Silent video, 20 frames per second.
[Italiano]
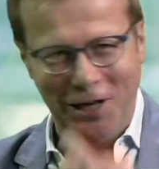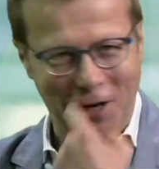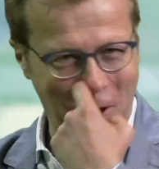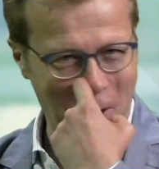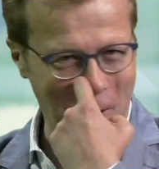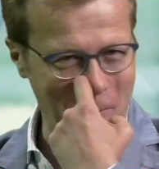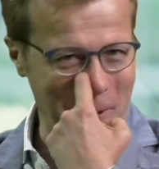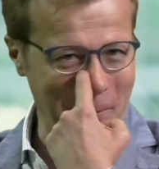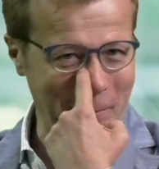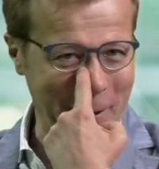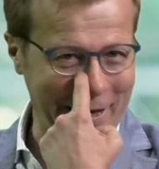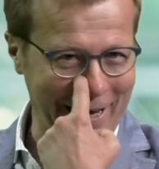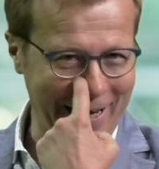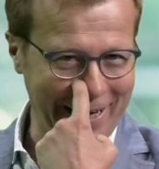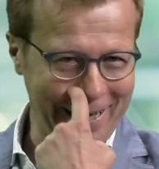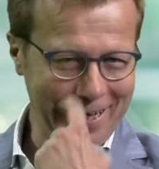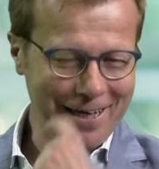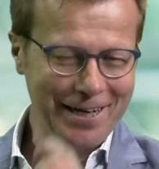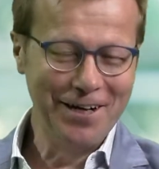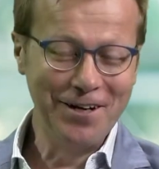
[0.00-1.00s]
all'ombra
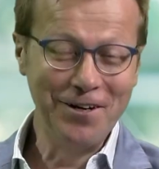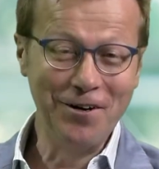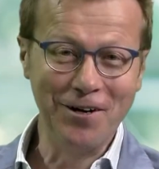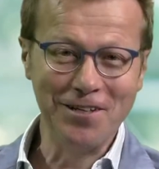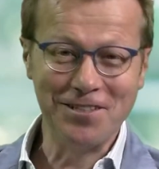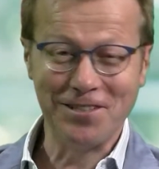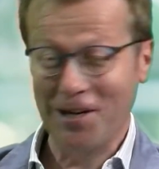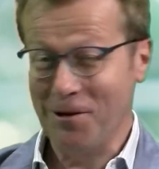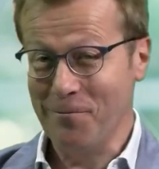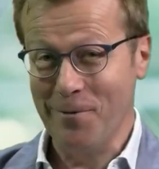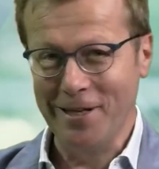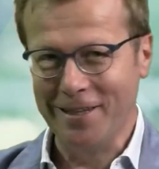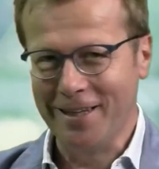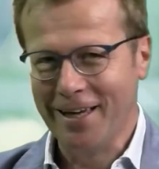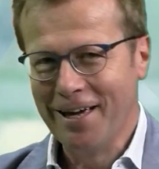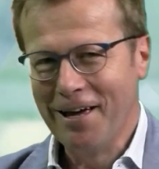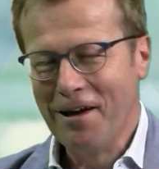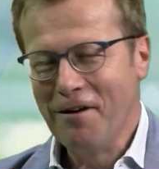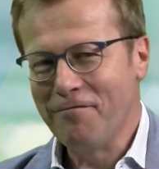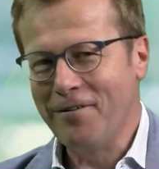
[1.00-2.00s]
magari non necessariamente.
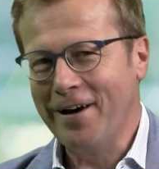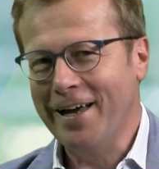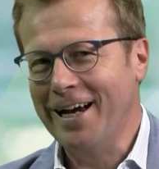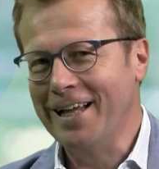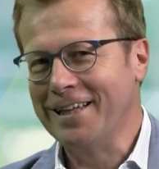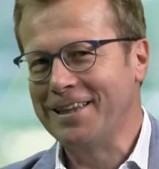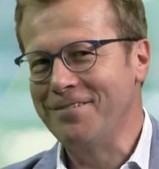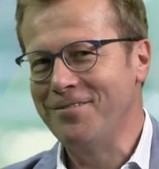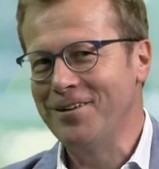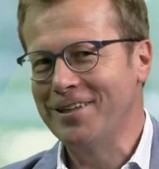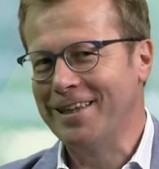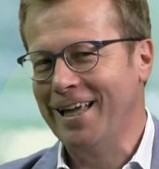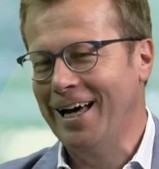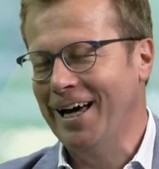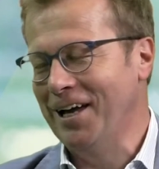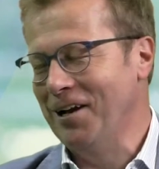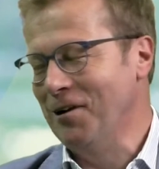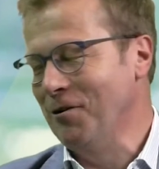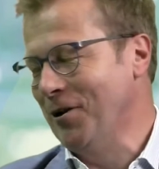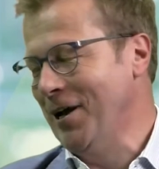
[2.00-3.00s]
Fare
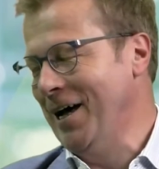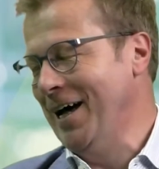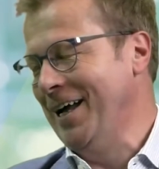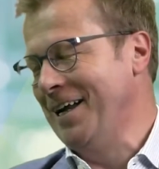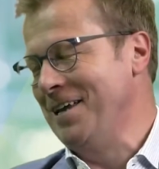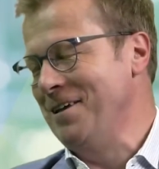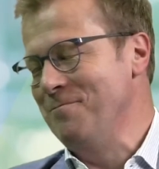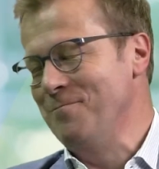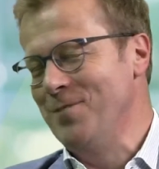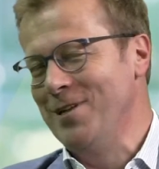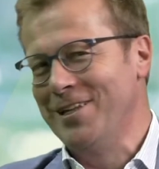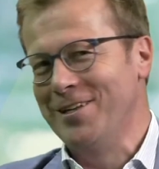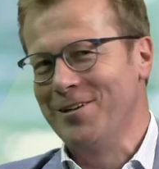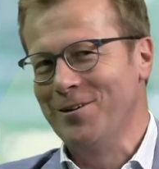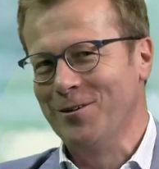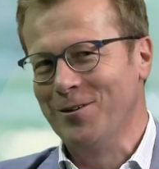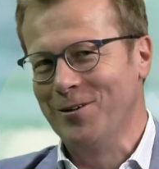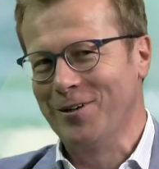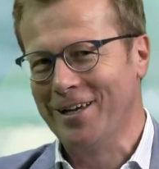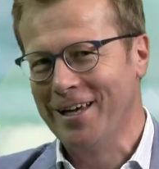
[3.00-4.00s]
l'attività in orari
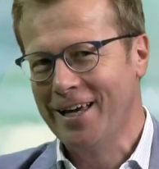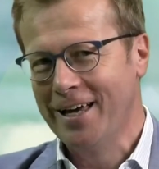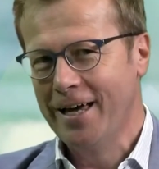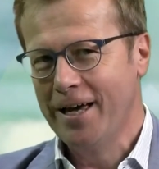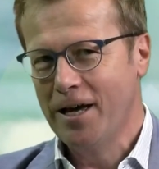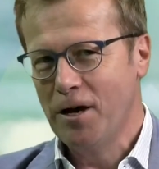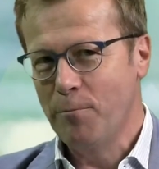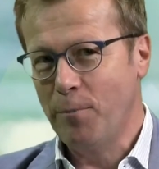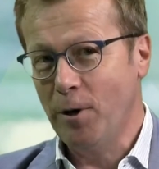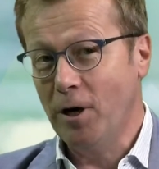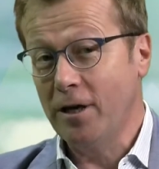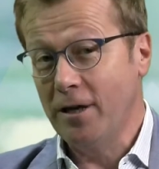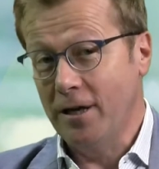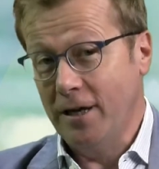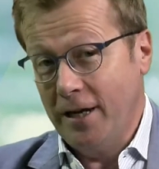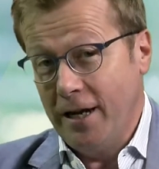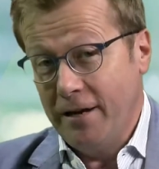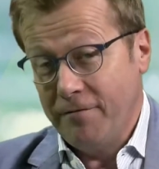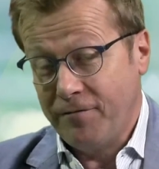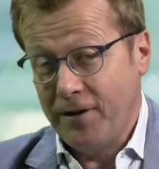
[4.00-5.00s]
migliori. Poi
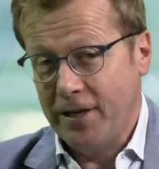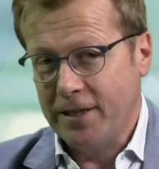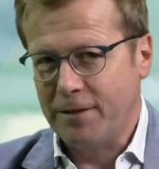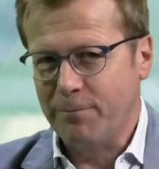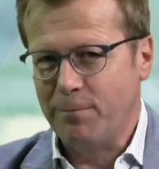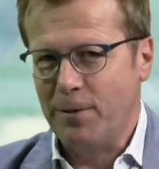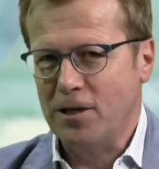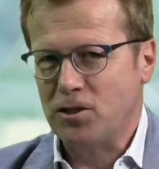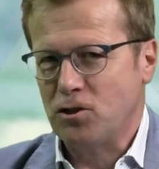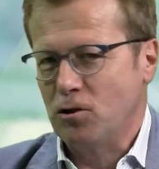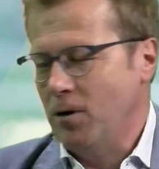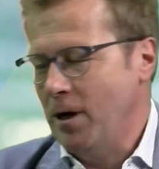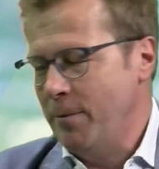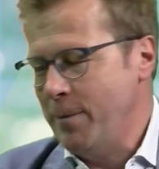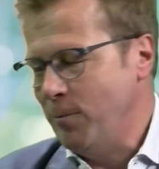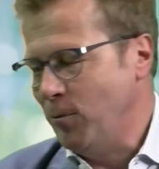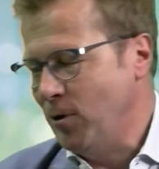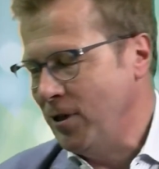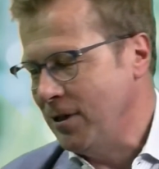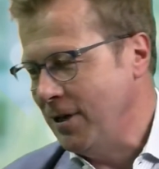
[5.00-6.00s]
in effetti adesso
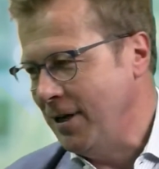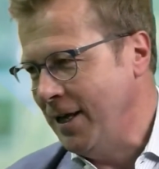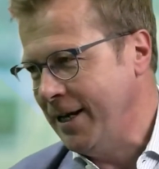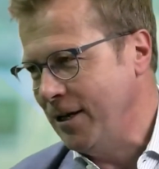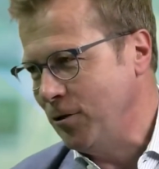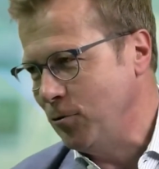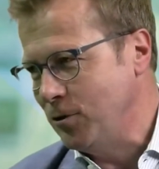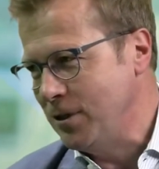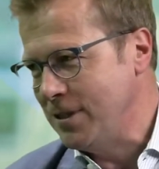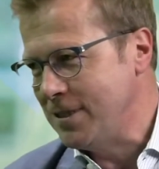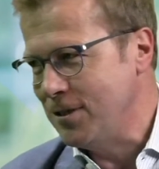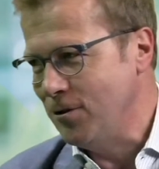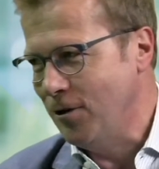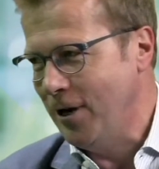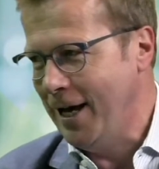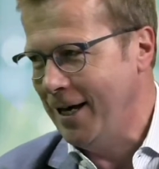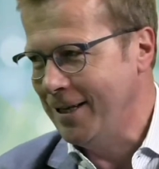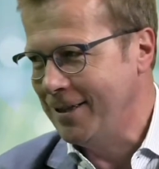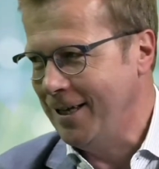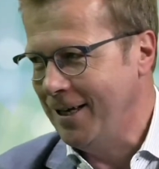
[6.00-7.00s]
abbiamo l'aria
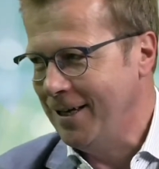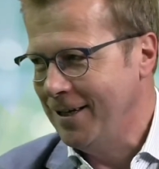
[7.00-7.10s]
condizionata. E io sto